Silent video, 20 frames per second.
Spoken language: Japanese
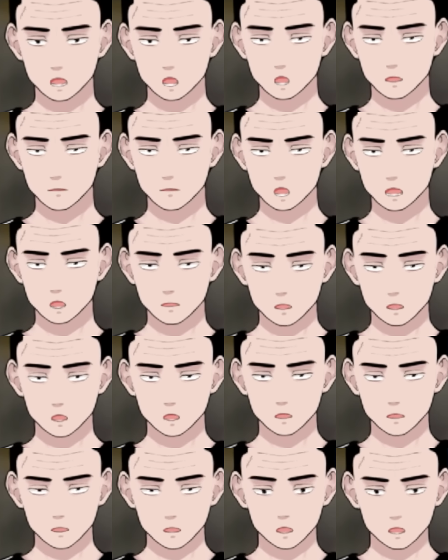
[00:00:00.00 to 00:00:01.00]
まずいぞ
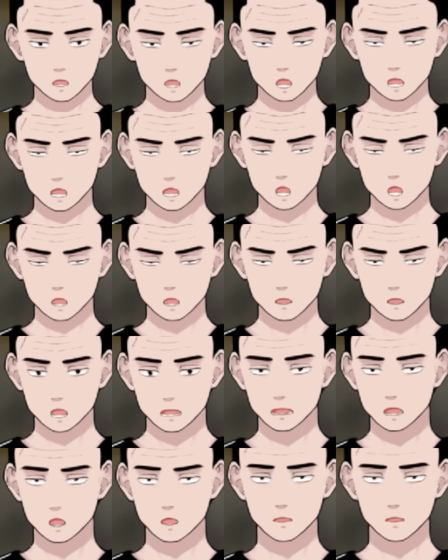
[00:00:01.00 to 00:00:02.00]
と。刑
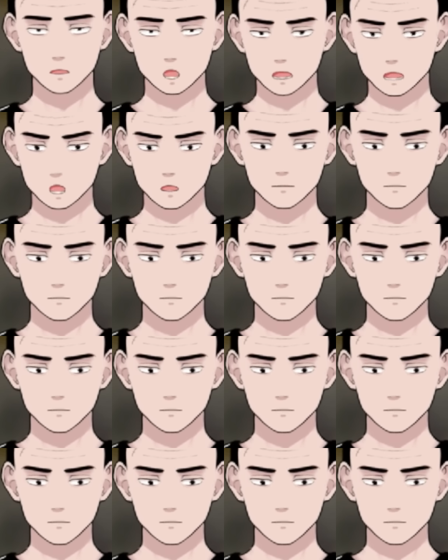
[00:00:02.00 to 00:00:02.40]
事事件、